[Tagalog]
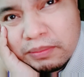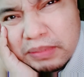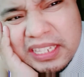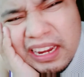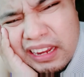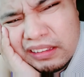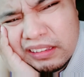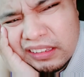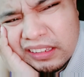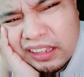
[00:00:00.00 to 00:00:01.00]
minsan lang
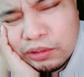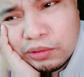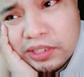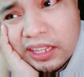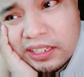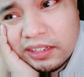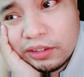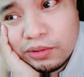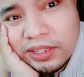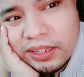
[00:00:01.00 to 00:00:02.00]
ano stock sa
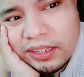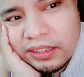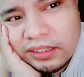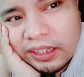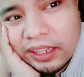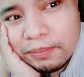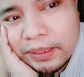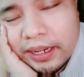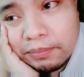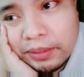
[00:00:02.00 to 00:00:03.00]
grocery ang
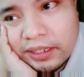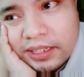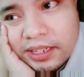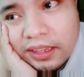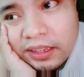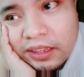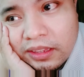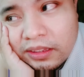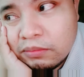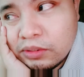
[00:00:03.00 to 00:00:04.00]
hirap hanapin kasi
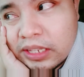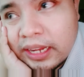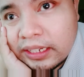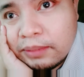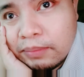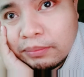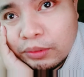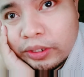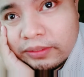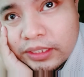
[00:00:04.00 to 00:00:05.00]
most likely
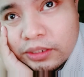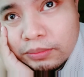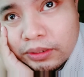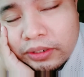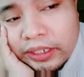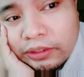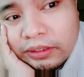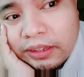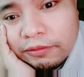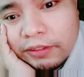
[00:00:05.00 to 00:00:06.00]
palm oil vegetable oil
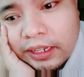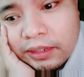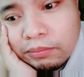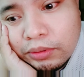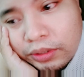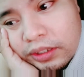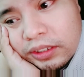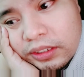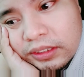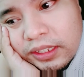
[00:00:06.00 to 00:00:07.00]
yung available
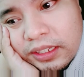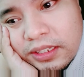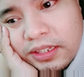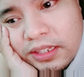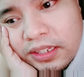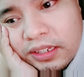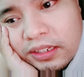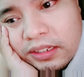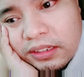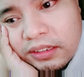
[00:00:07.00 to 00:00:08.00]
tas
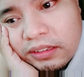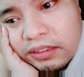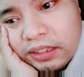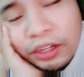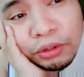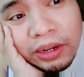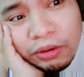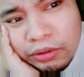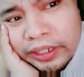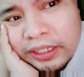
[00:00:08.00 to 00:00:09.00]

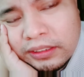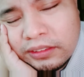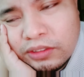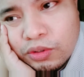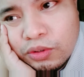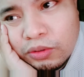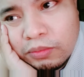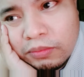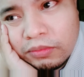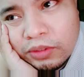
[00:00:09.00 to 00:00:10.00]
canola oil so
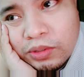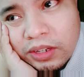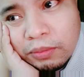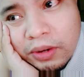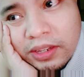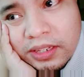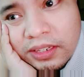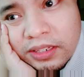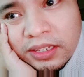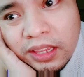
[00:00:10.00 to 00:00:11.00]
those are
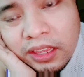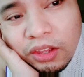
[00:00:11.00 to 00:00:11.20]
processed